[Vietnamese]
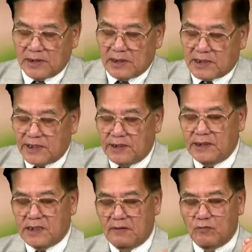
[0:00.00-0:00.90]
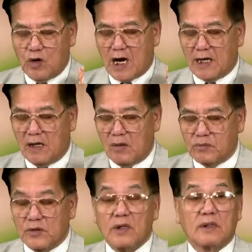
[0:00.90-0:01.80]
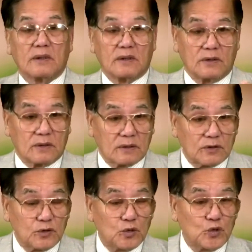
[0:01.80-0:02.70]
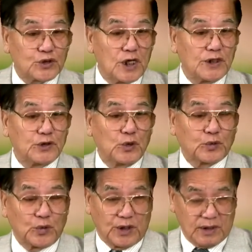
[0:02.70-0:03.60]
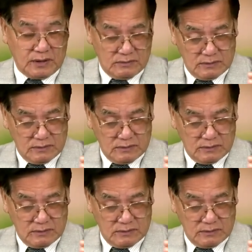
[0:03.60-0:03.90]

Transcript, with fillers: Khi vua Càn Long du sơn du thủy,